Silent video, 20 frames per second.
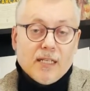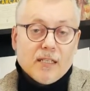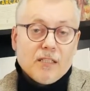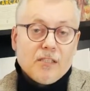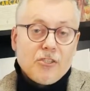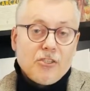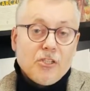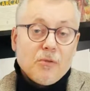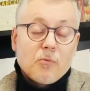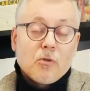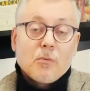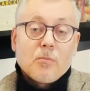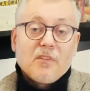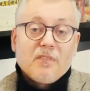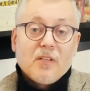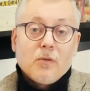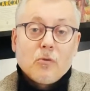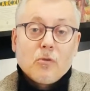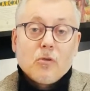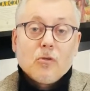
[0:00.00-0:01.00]
gdzie
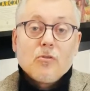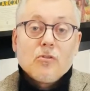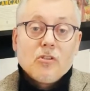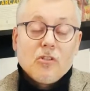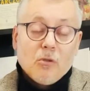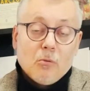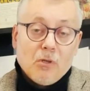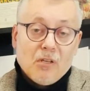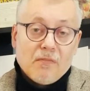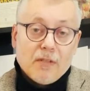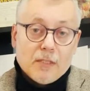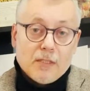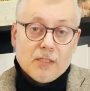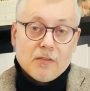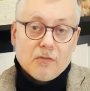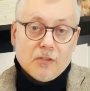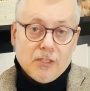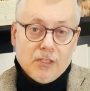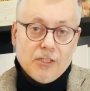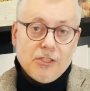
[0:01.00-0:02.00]
próbował kontynuować
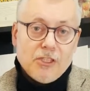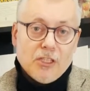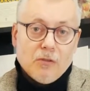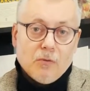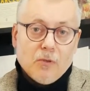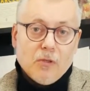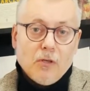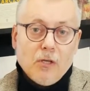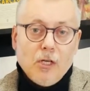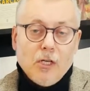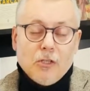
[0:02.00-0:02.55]
swoje dzieło